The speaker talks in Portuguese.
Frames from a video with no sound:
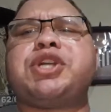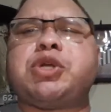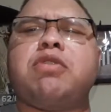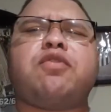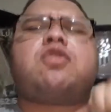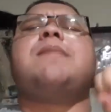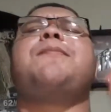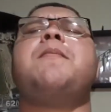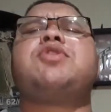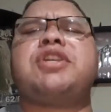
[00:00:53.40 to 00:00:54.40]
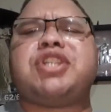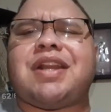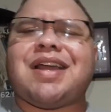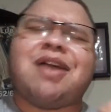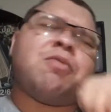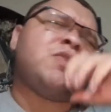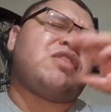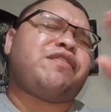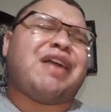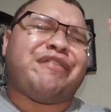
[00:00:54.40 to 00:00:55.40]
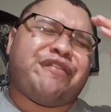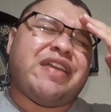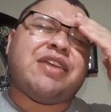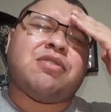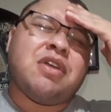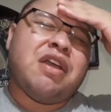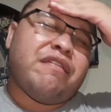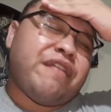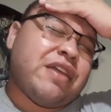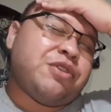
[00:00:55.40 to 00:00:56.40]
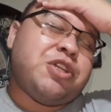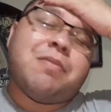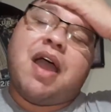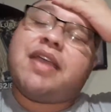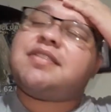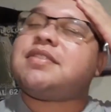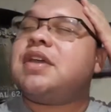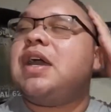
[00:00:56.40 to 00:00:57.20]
a chuva, começou a encharcar, começou a ficar feio, feio demais.